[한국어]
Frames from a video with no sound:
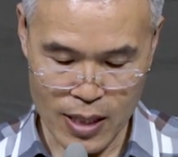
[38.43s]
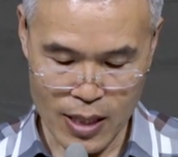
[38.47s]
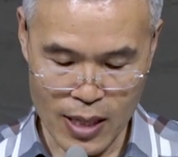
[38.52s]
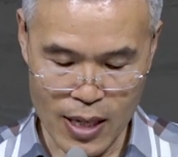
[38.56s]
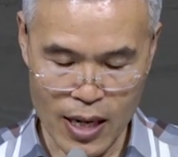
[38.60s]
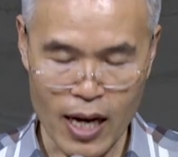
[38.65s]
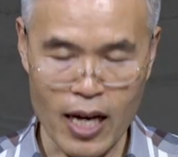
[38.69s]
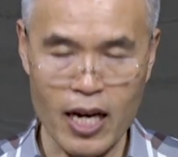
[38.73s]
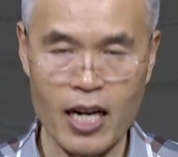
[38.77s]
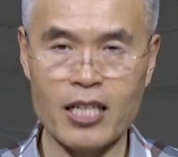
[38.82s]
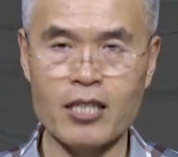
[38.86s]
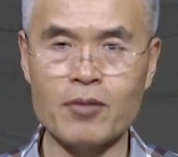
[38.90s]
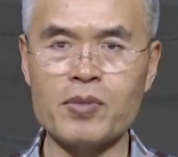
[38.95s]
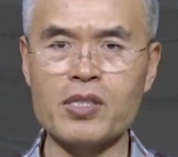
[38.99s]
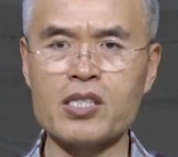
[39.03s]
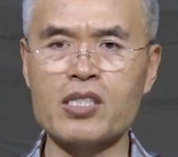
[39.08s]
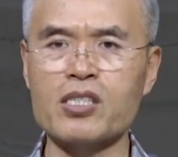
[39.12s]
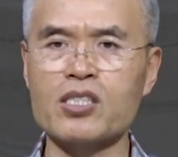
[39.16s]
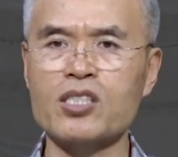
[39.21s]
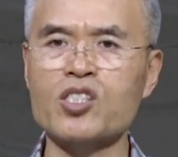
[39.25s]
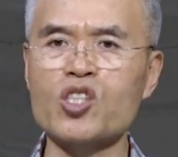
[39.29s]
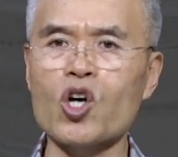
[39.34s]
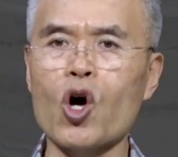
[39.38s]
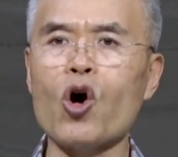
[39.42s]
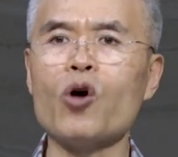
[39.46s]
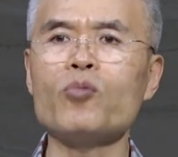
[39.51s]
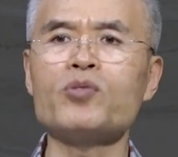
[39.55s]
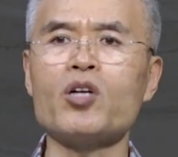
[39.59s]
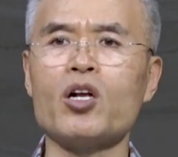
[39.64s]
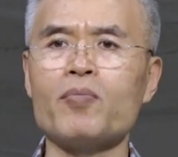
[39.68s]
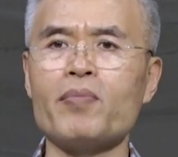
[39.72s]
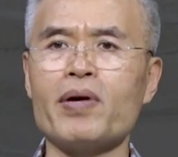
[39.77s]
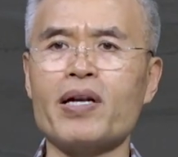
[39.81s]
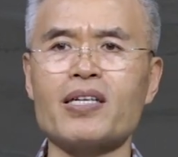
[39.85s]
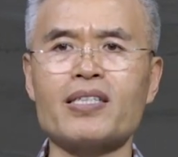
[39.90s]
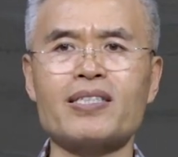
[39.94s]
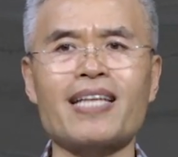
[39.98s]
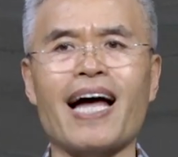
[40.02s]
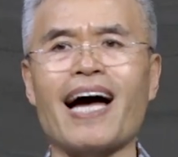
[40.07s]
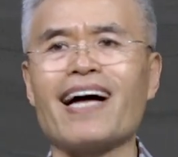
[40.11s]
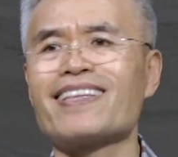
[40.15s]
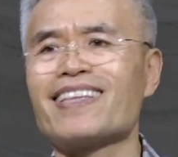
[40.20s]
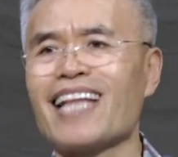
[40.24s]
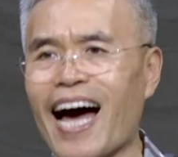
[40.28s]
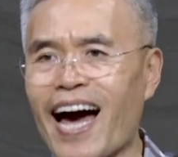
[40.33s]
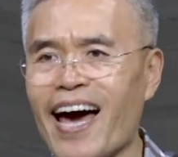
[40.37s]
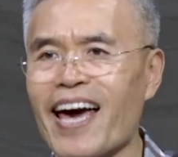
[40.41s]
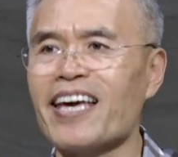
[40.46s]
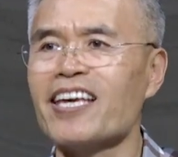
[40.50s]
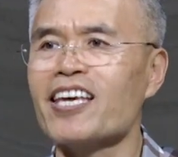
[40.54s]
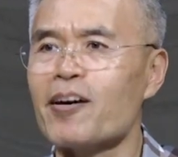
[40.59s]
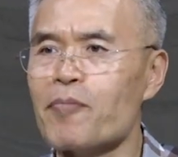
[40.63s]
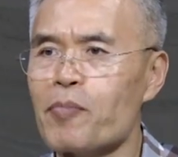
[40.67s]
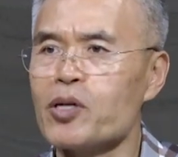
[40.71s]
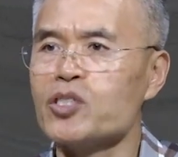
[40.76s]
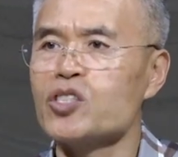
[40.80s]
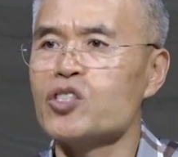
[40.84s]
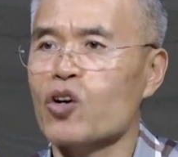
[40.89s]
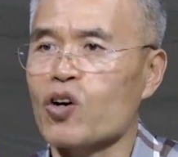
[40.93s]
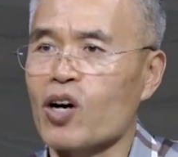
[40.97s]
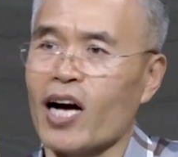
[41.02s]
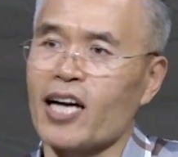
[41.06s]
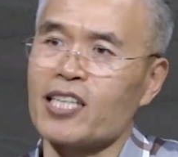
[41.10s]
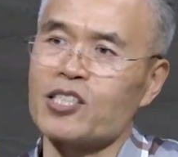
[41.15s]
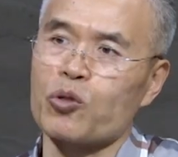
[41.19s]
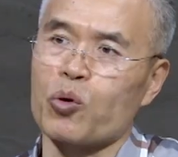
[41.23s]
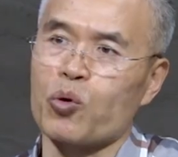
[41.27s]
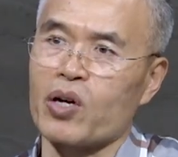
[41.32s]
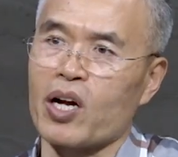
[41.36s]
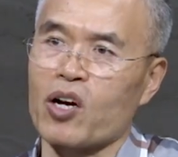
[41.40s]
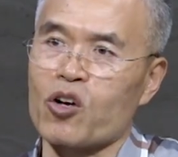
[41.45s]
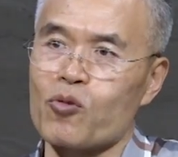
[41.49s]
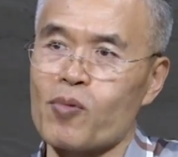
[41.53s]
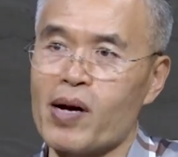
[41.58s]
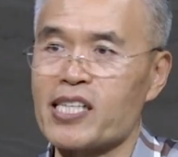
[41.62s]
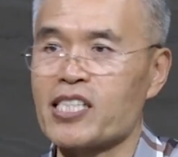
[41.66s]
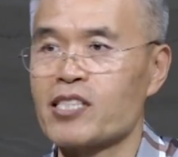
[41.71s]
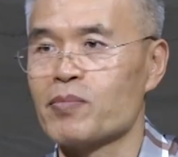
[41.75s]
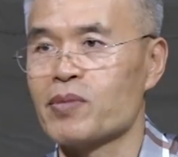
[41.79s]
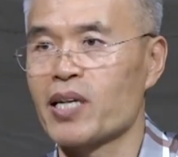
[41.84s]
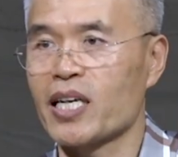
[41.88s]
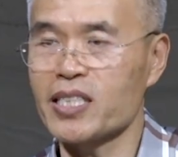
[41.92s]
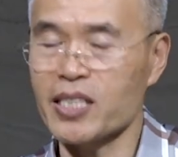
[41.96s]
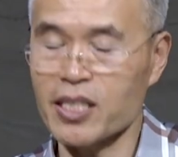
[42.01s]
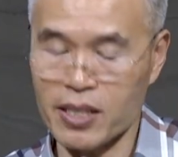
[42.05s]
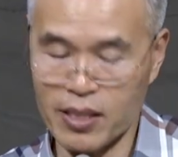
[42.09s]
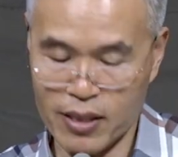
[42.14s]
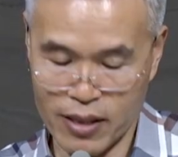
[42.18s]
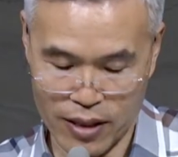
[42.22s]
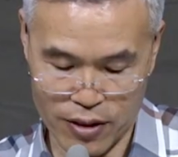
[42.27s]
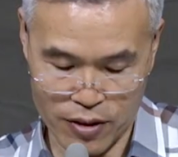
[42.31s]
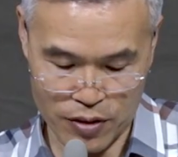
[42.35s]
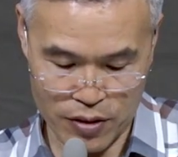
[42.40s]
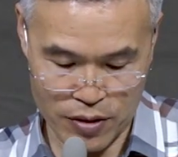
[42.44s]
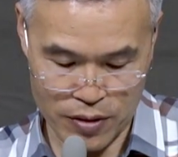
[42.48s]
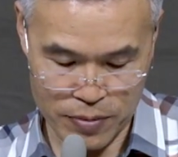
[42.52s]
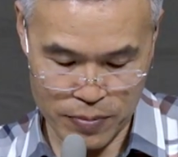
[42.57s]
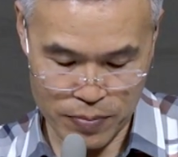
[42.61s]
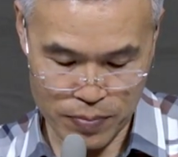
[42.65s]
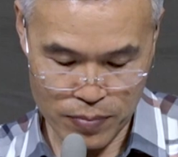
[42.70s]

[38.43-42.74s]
하나님은 그 처음 열매를 다 나에게 먼저 가져오라고 말씀을 하시니까요.